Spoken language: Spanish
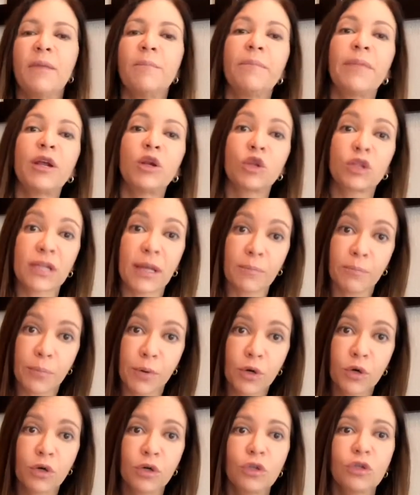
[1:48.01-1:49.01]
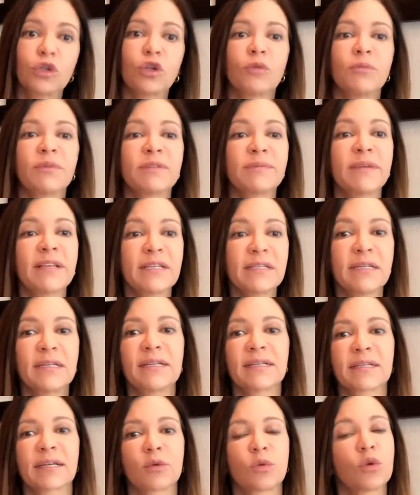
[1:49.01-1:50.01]
pero tampoco tomes
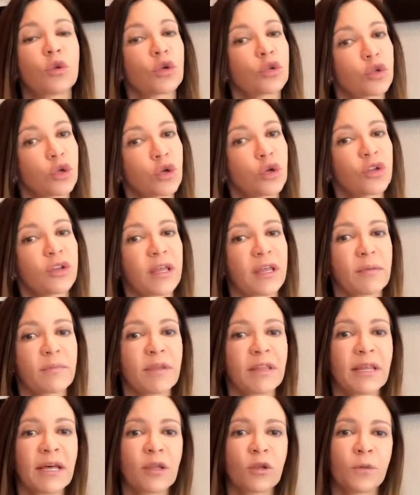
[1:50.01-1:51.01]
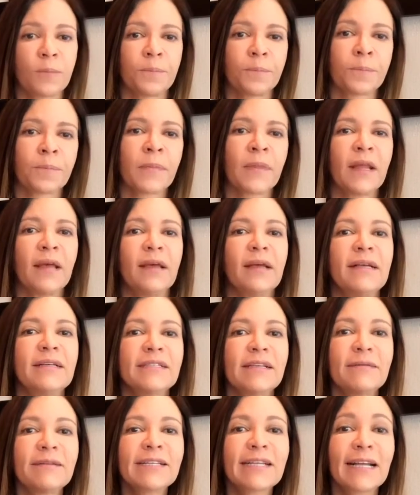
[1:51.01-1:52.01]
medicinas que tu doctor no te haya mandado.
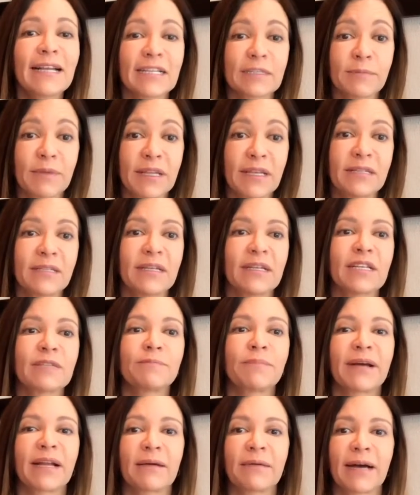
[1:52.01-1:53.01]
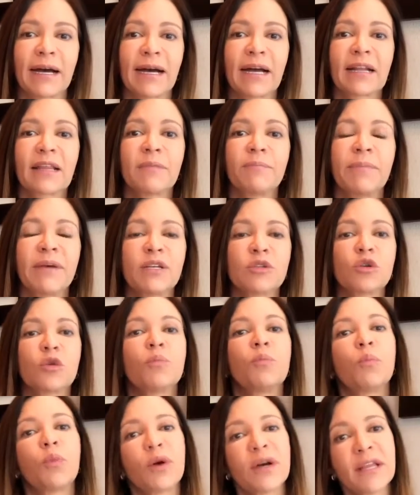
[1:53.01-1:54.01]
¿Sabes que las medicinas para bajar de
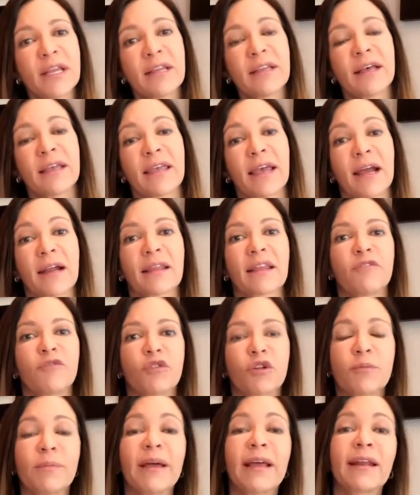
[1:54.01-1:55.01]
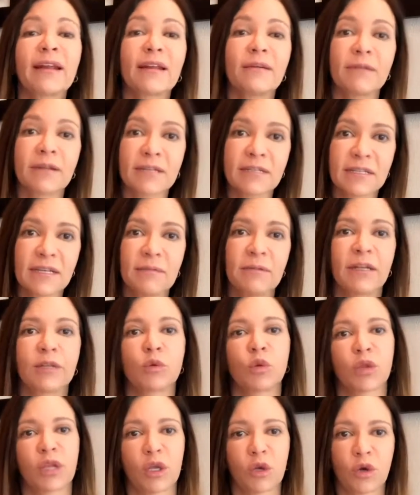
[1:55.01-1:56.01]
peso pueden dañar de forma irreversible
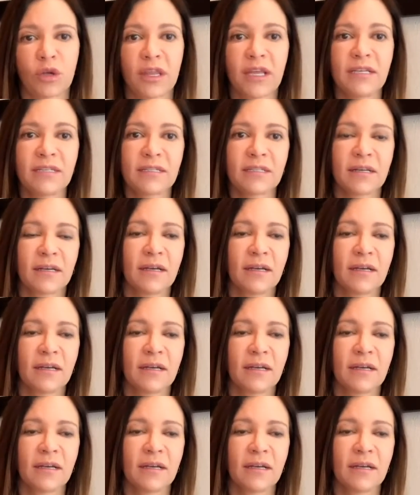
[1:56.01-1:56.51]
tu tiroides?